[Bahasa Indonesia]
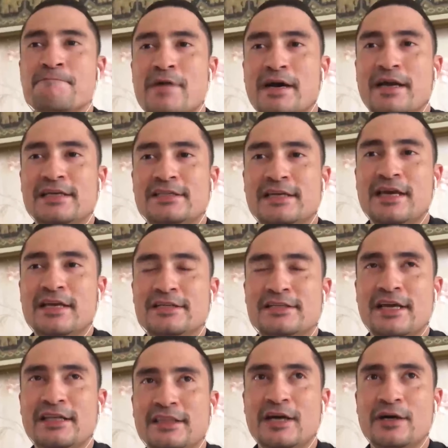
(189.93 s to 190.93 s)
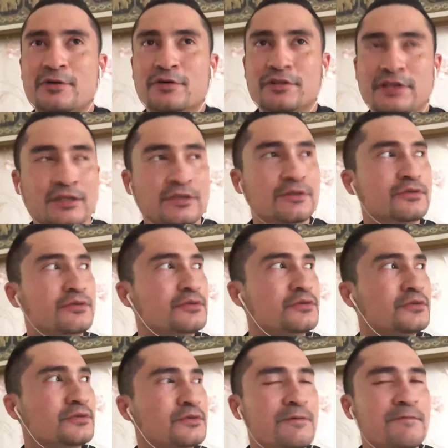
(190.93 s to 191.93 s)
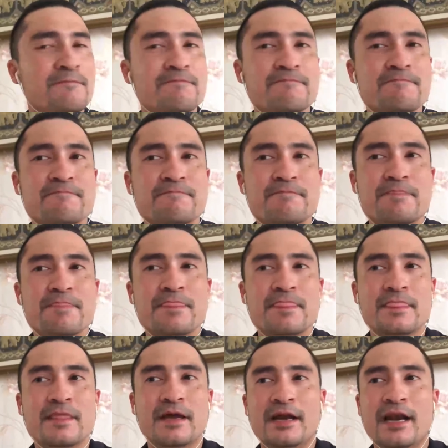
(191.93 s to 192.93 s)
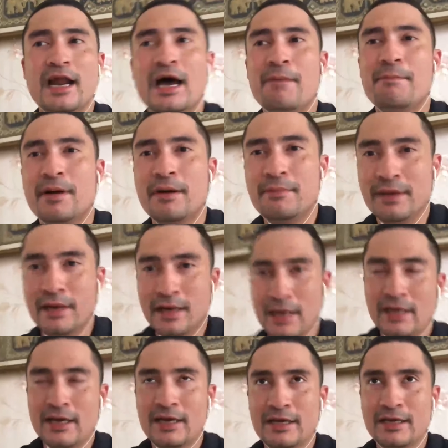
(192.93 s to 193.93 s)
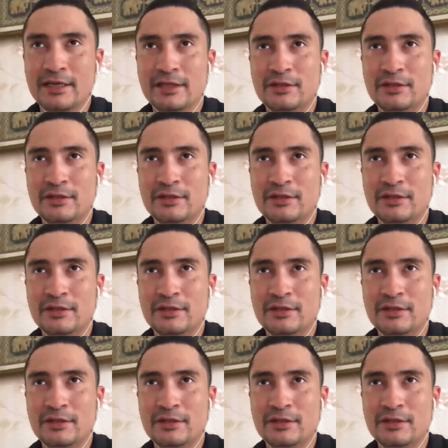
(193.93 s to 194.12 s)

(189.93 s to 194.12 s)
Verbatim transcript: Bagi saya yang saya takutin tuh adalah apabila